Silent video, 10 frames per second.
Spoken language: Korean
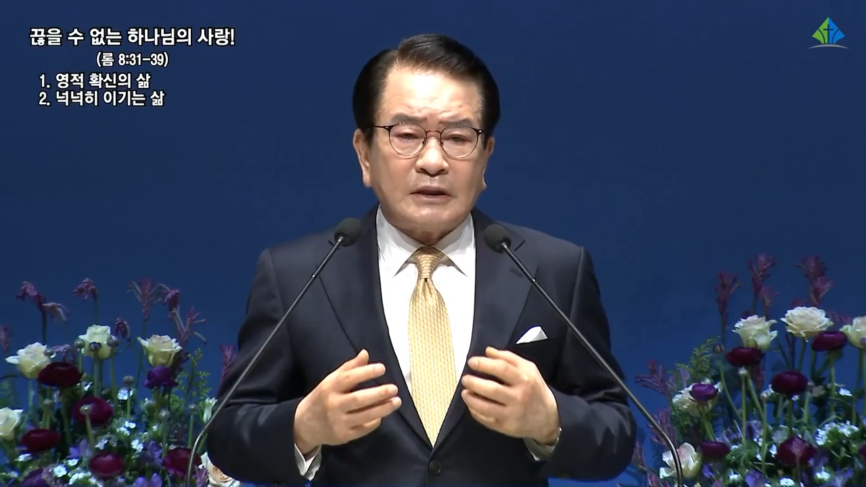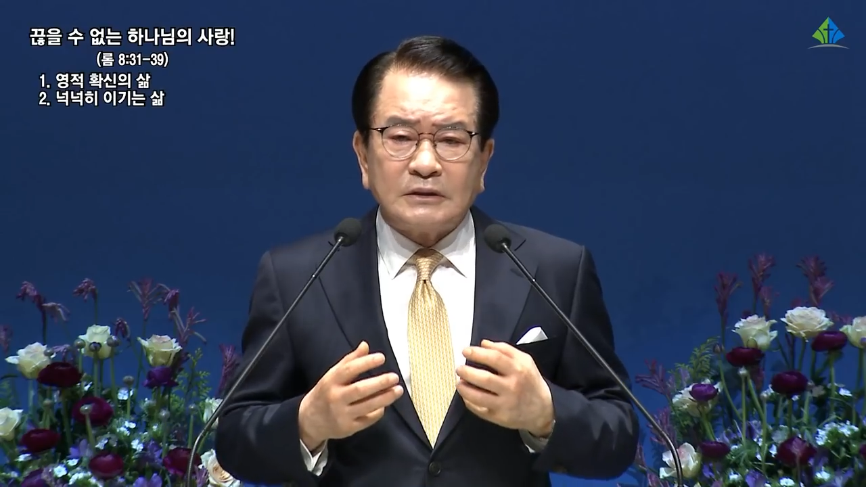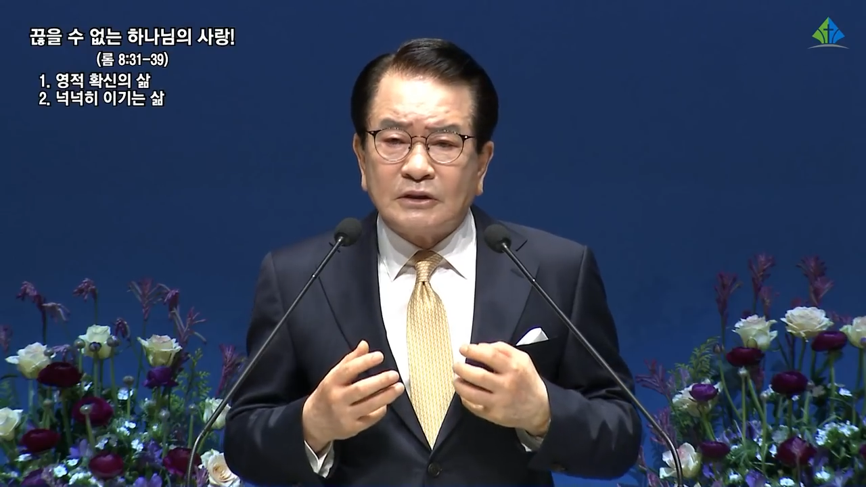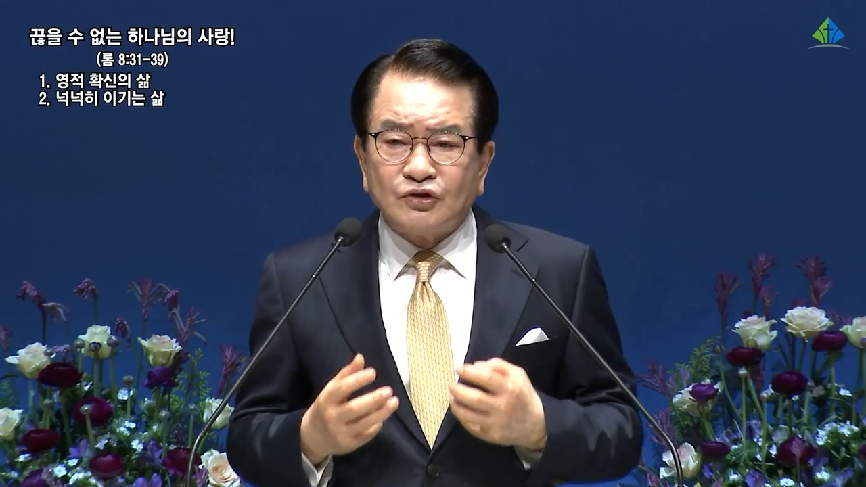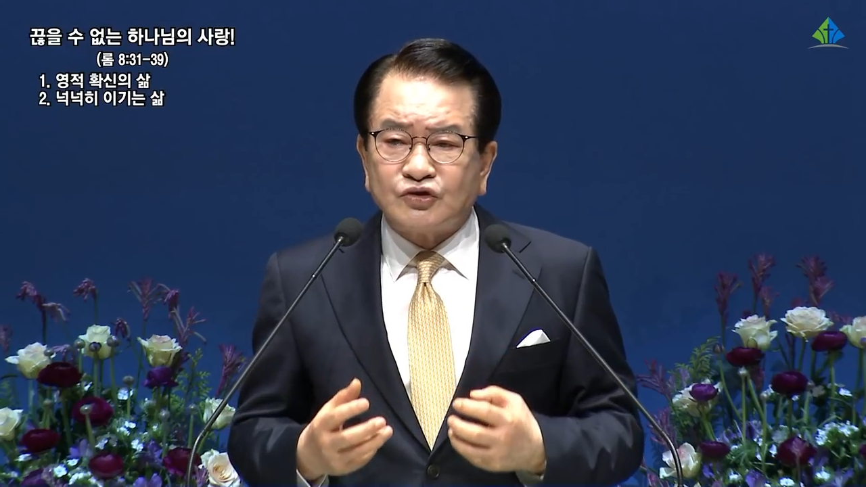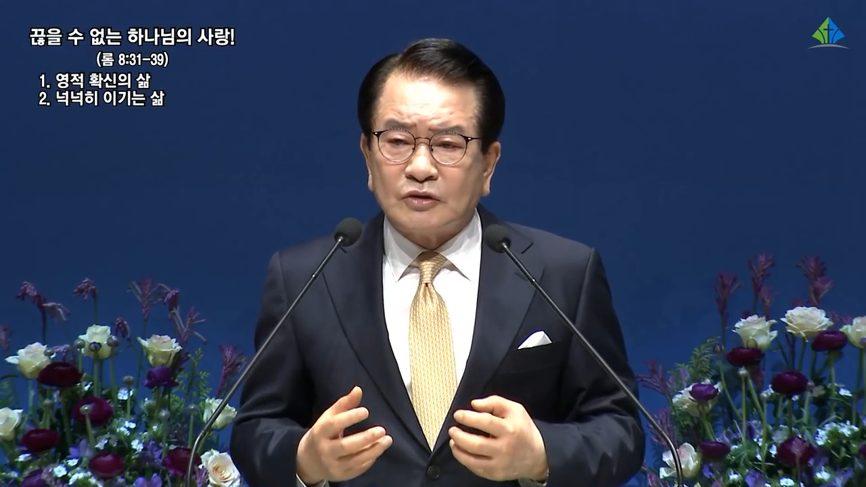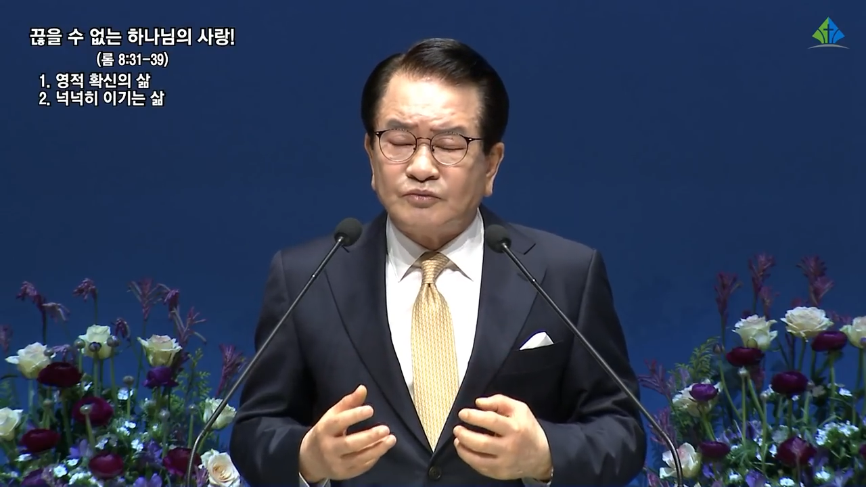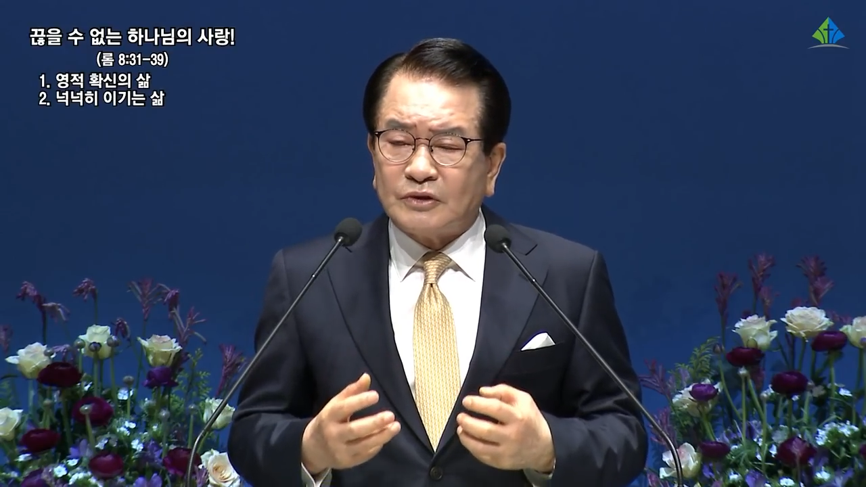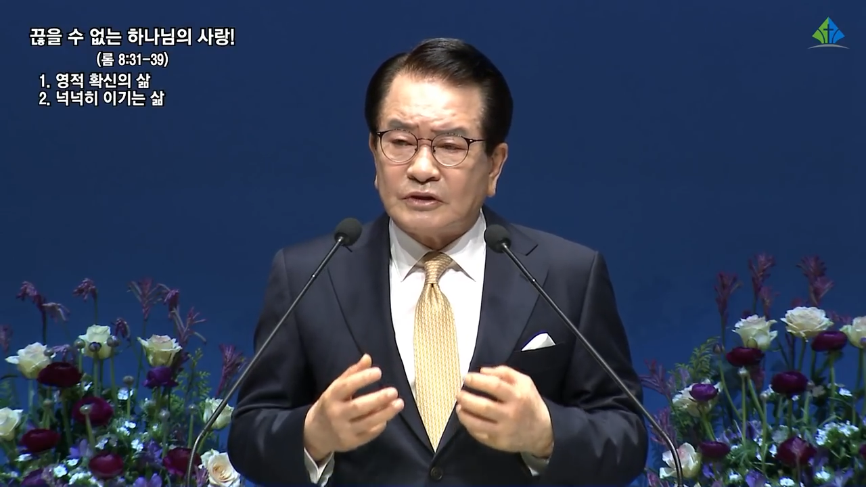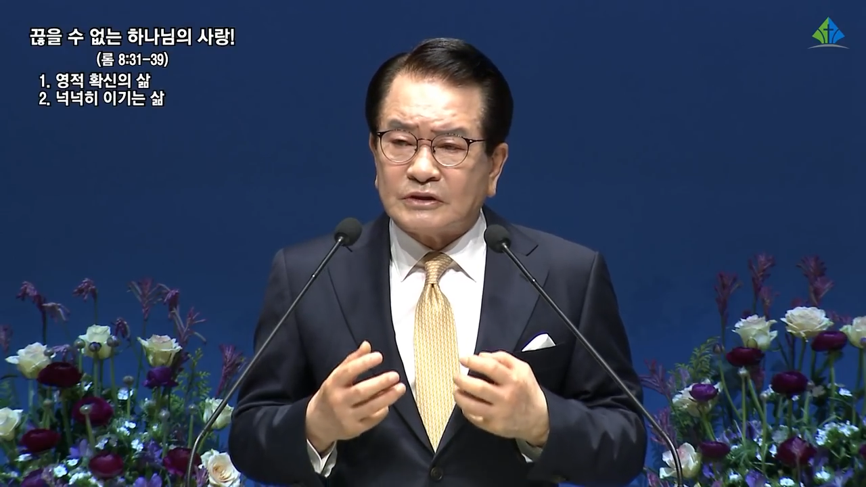끊을 수
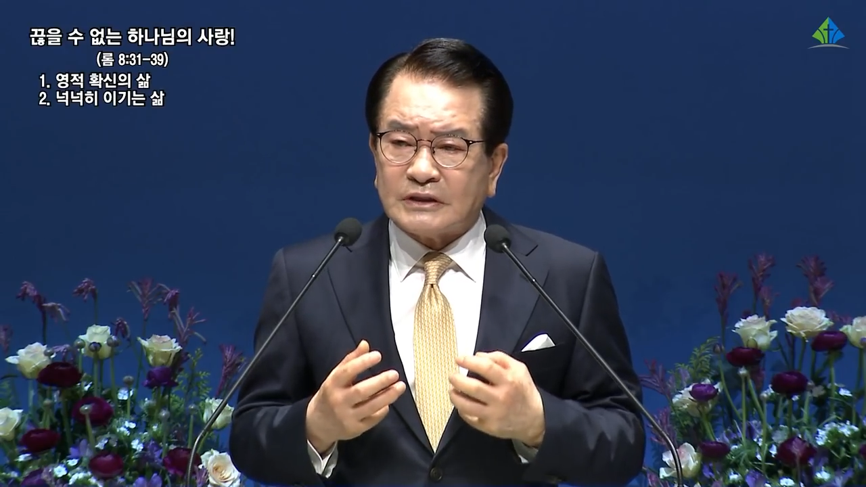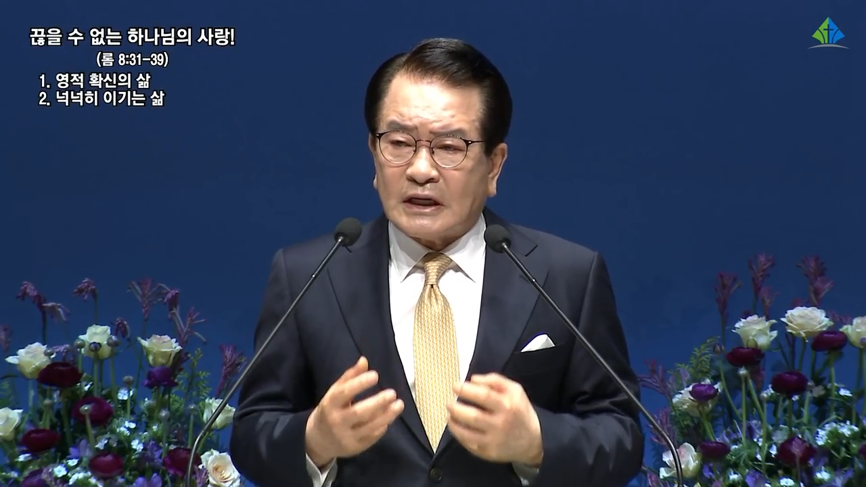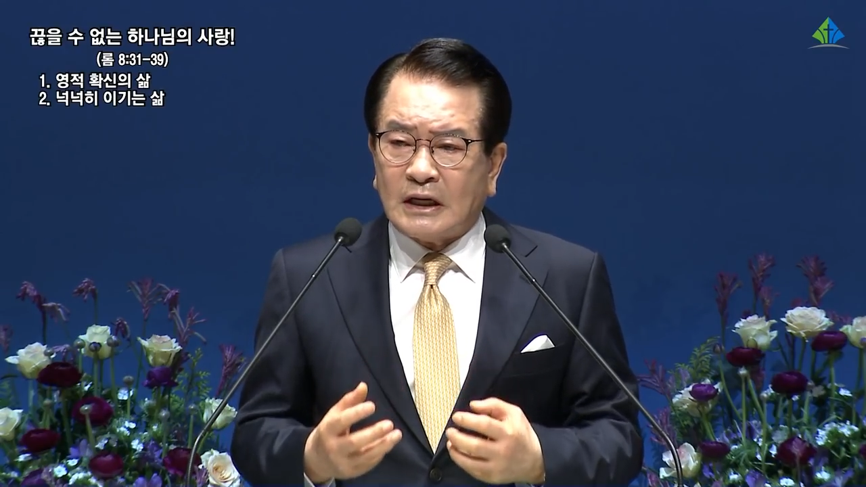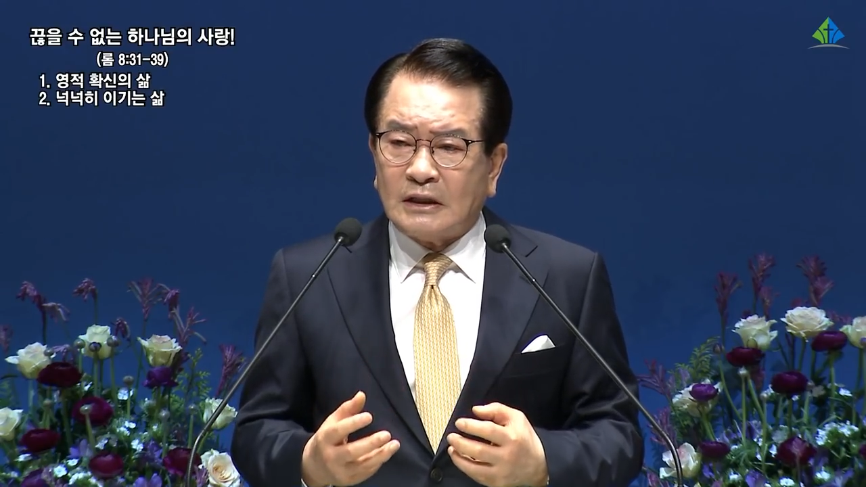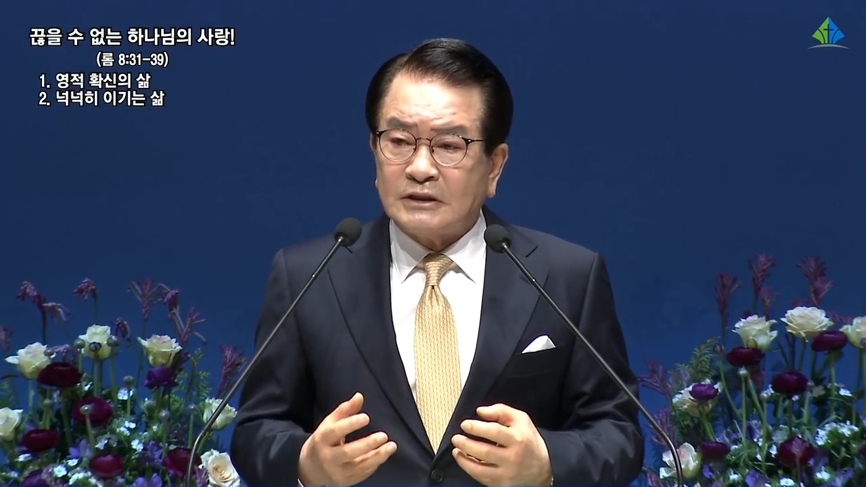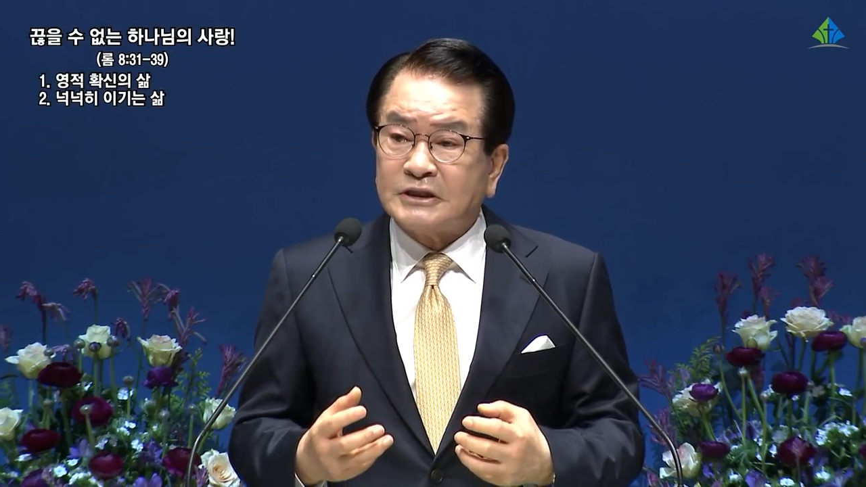없는 사랑을